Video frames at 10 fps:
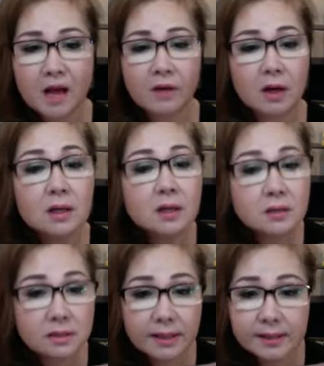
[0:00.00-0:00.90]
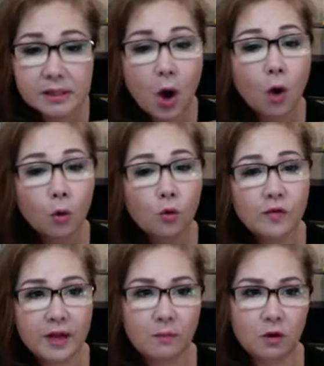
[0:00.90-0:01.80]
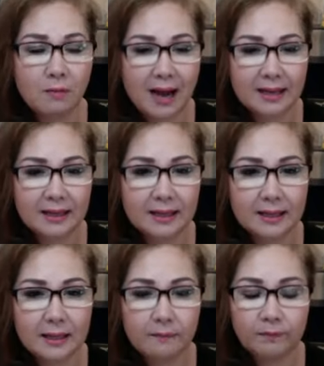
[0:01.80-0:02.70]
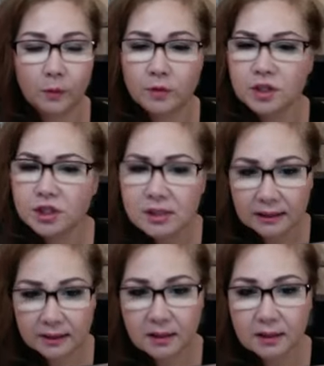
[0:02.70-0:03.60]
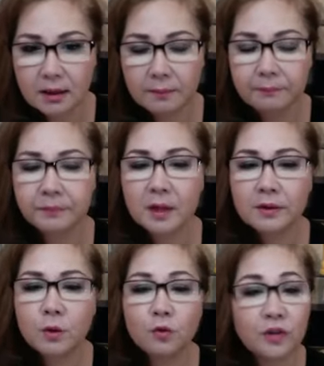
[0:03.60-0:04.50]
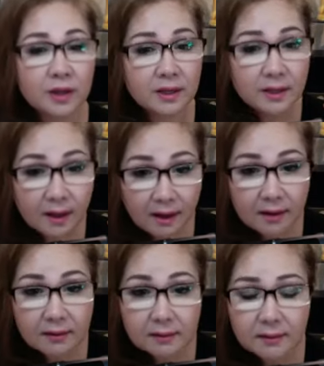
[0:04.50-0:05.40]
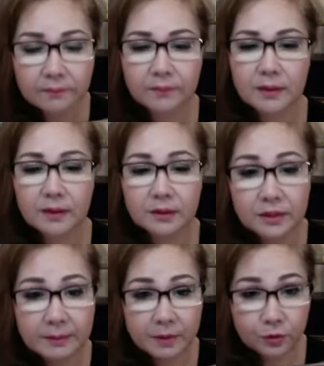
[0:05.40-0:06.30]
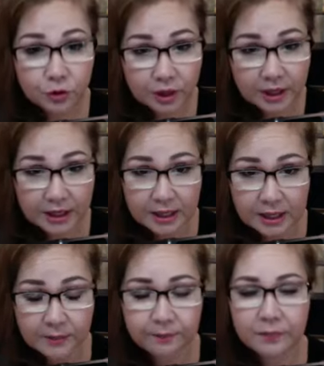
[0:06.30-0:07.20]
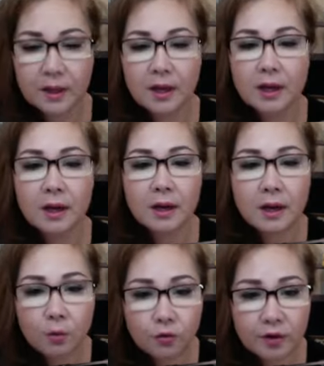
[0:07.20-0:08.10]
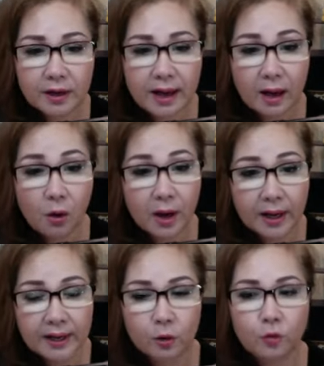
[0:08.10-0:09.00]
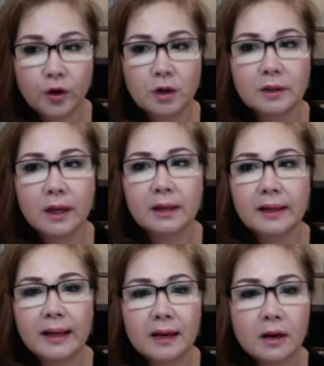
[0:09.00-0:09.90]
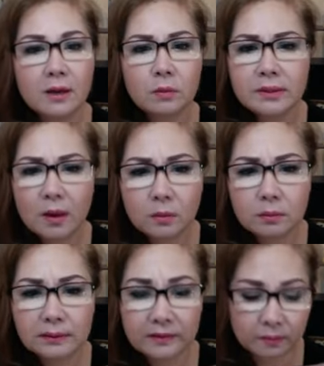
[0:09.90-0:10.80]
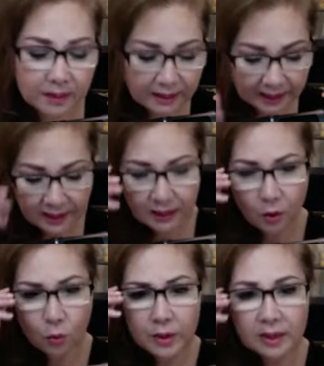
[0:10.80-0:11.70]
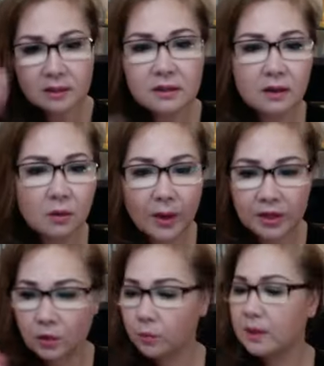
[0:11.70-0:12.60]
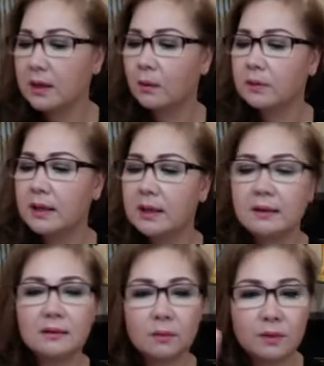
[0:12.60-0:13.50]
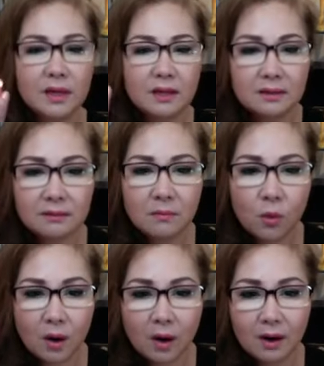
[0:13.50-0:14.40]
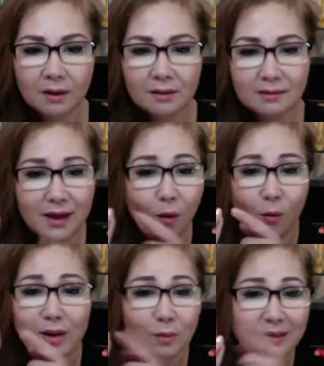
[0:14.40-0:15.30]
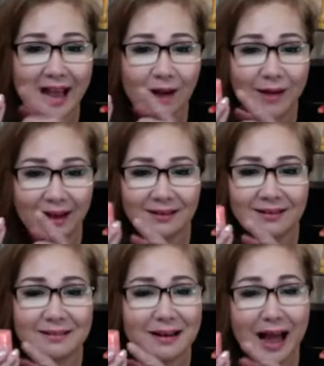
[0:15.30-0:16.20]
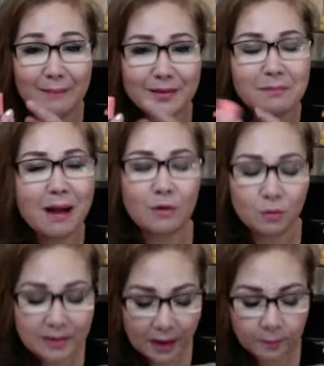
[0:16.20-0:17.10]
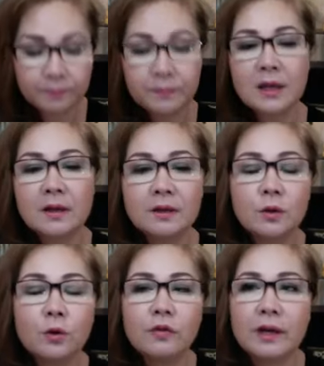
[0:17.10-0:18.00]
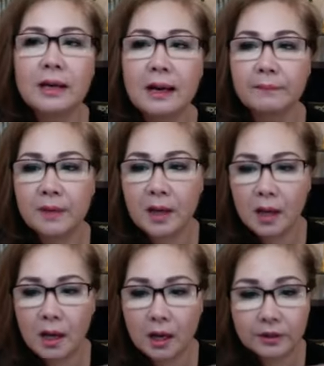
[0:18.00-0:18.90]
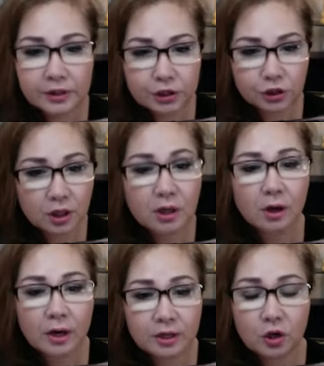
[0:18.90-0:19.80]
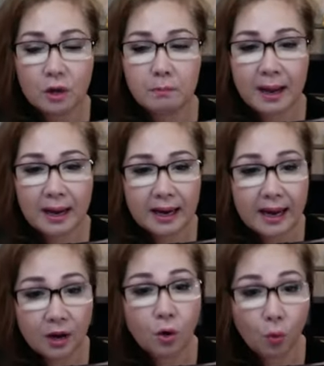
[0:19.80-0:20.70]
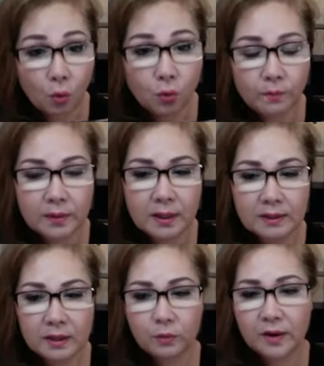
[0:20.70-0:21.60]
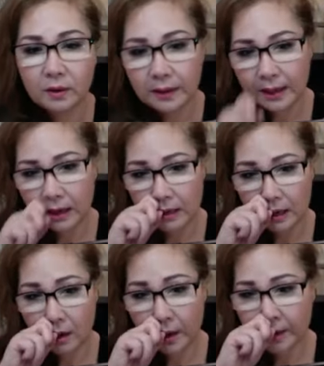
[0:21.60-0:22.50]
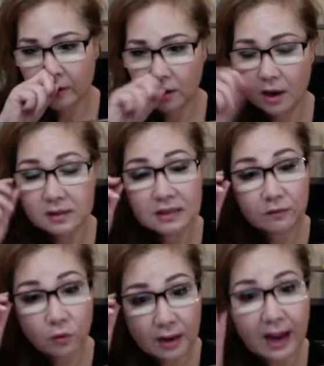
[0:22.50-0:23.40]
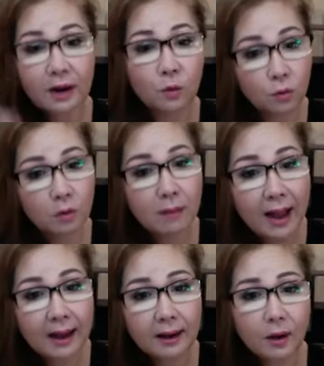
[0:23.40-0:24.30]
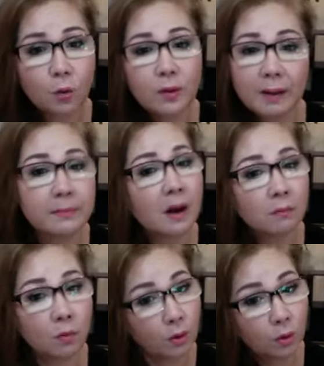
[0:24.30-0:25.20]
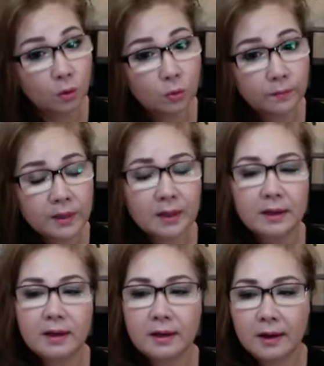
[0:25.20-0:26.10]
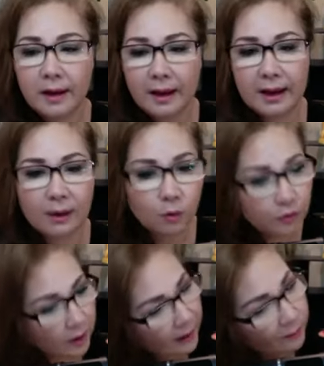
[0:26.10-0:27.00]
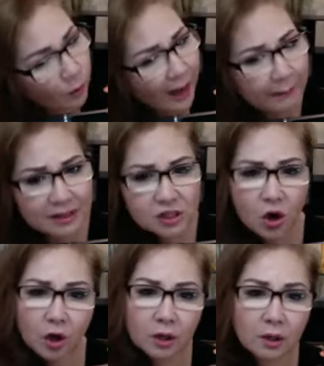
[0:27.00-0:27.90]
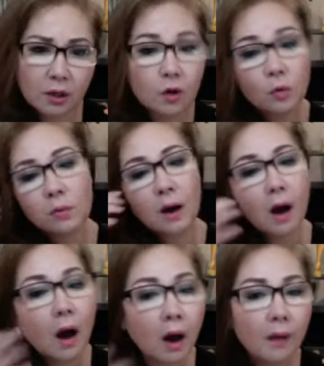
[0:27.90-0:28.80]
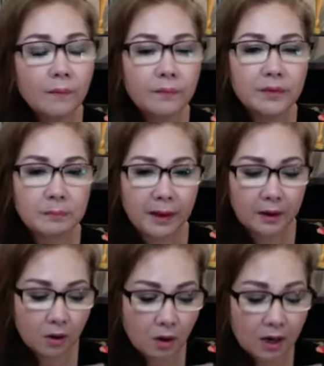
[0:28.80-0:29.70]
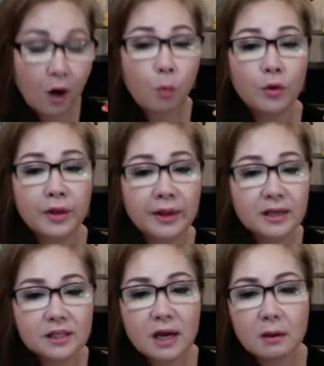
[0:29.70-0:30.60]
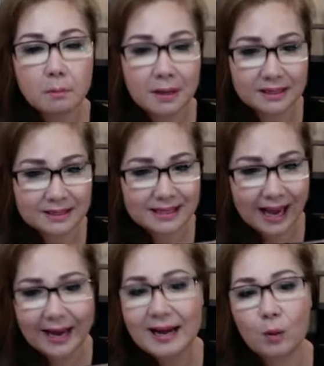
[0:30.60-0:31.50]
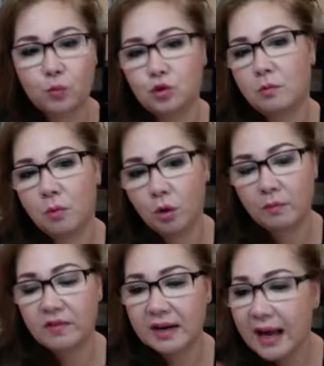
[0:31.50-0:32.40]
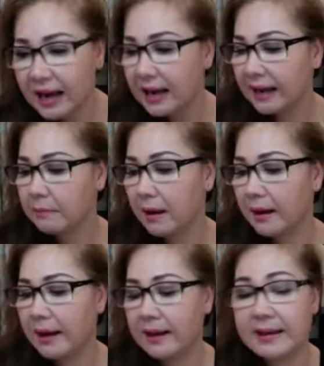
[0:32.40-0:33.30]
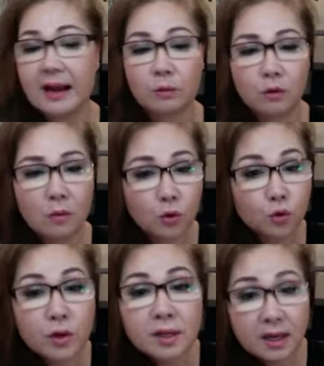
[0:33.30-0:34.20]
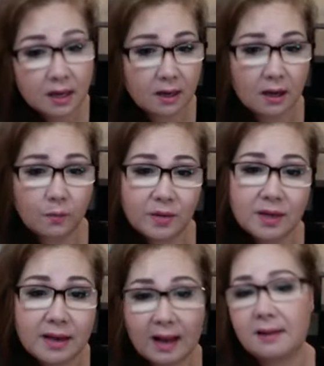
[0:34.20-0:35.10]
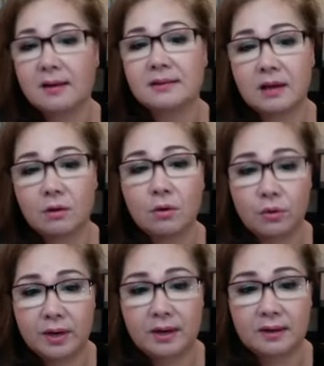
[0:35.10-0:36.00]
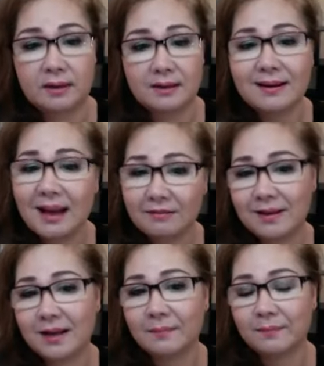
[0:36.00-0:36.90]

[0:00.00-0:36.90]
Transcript: Và nó giữ cái son của quý vị không có bài, thì Nhi rất là thích đó. Nhưng quý vị nhớ tìm hiểu cho kỹ, nếu quý vị nào Hoa Kỳ quý vị có thể thấy nó giống giống, tại vì thấy cái hũ dễ thương ở ngoài nhiều, Nhi cộng Nhi, Nhi mua cái hũ giống nhau, đặt làm cái màu giống nhau. Thưa quý vị, là ở thị trường nó rất là nhiều là mặt nạ ngủ, thì quý vị có thể ở, ở Hoa Kỳ, ở Sephora nó cũng có bán, cũng năm đồng một hũ đó. Hay là quý vị có thể mua Amazon, nó cũng có, nhưng mà nó không có những cái chất mà giải độc cho môi, bởi vì đây là cái mặt nạ giải độc cho môi duy nhất Ngọc Nhi đặt ở tại Korea đang về.